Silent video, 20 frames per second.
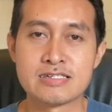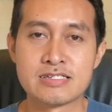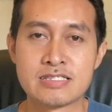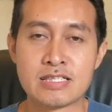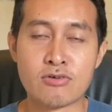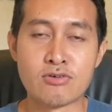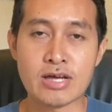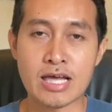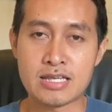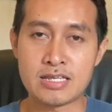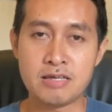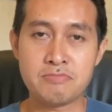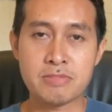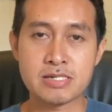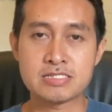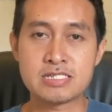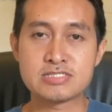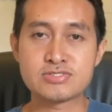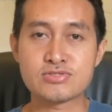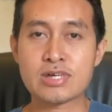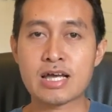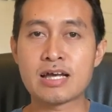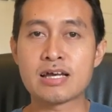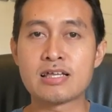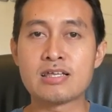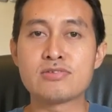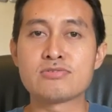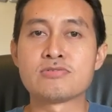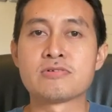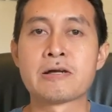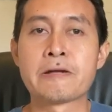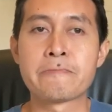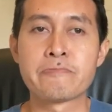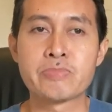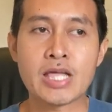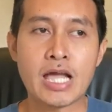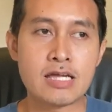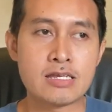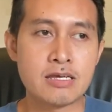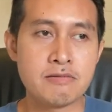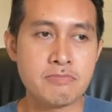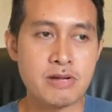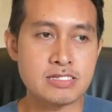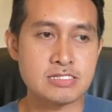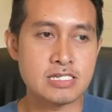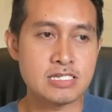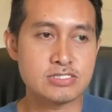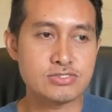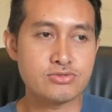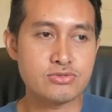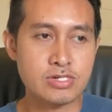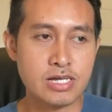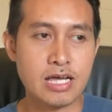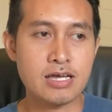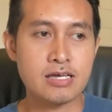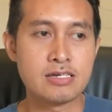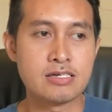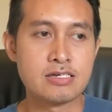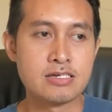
Lawang Anda masih suka ngeluh, Anda masih suka